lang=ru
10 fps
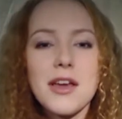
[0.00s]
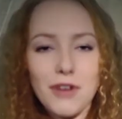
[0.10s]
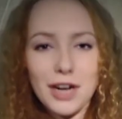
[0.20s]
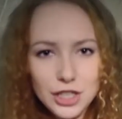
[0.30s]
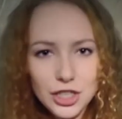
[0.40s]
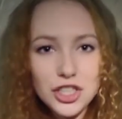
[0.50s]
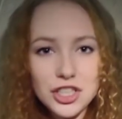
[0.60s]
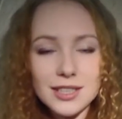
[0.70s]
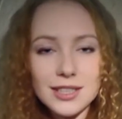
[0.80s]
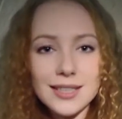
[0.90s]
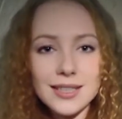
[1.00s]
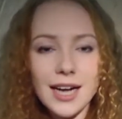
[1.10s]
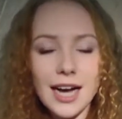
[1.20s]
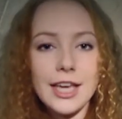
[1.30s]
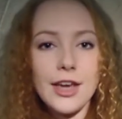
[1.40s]
Фактических данных
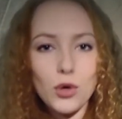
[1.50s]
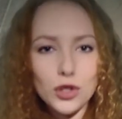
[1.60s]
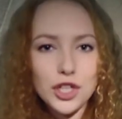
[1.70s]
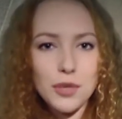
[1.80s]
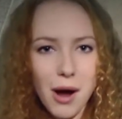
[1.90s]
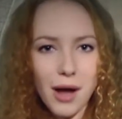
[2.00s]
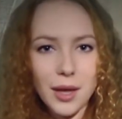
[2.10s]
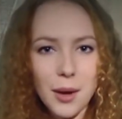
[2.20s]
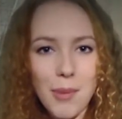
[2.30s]
о ней очень мало,